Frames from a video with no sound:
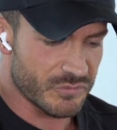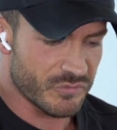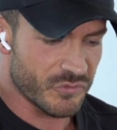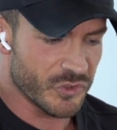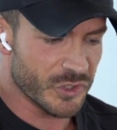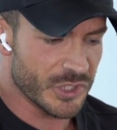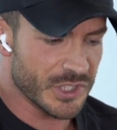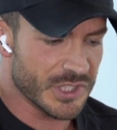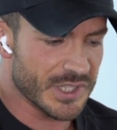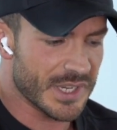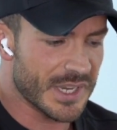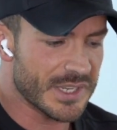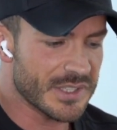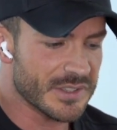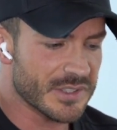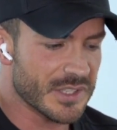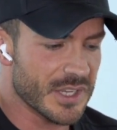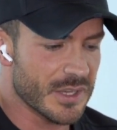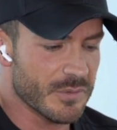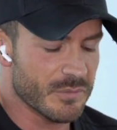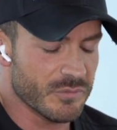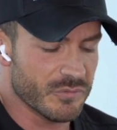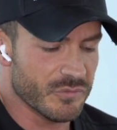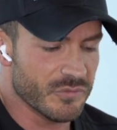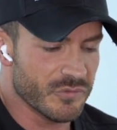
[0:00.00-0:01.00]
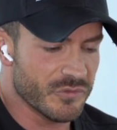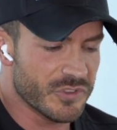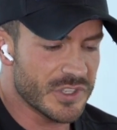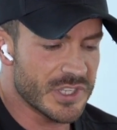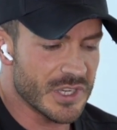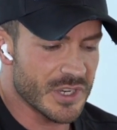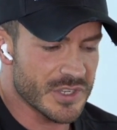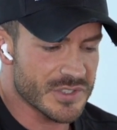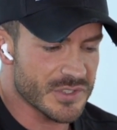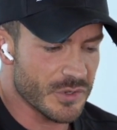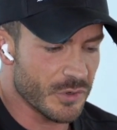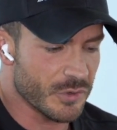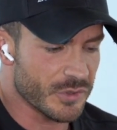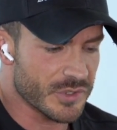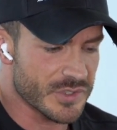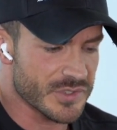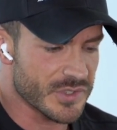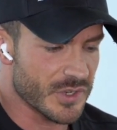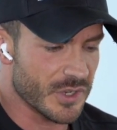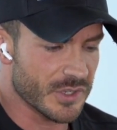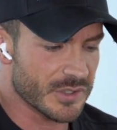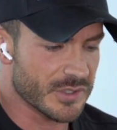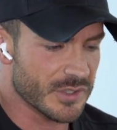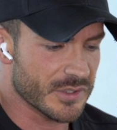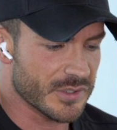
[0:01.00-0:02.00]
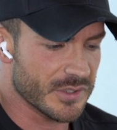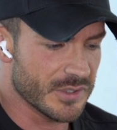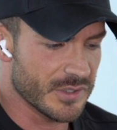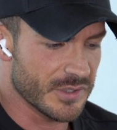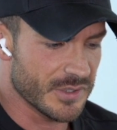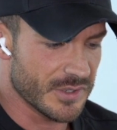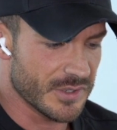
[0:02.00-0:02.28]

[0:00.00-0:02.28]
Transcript: wirklich recht geben, wie er es auch gesagt hat.